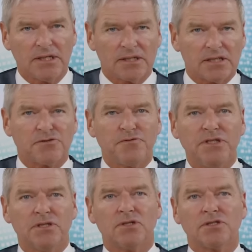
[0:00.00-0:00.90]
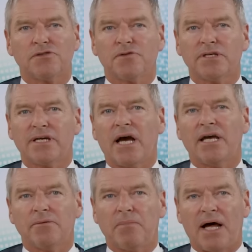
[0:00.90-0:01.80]
dass wir uns von
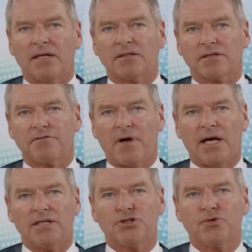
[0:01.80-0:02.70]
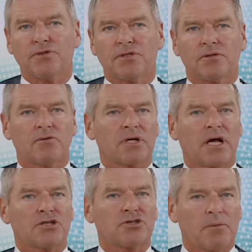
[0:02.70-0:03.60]
keinem Angriff einschüchtern oder
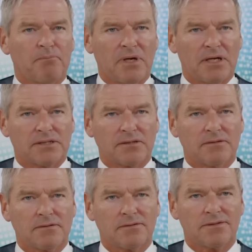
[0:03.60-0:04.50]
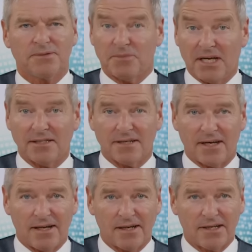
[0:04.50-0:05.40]
gar stoppen lassen. Im
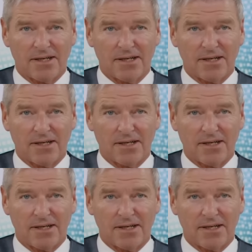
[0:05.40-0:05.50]
Gegenteil.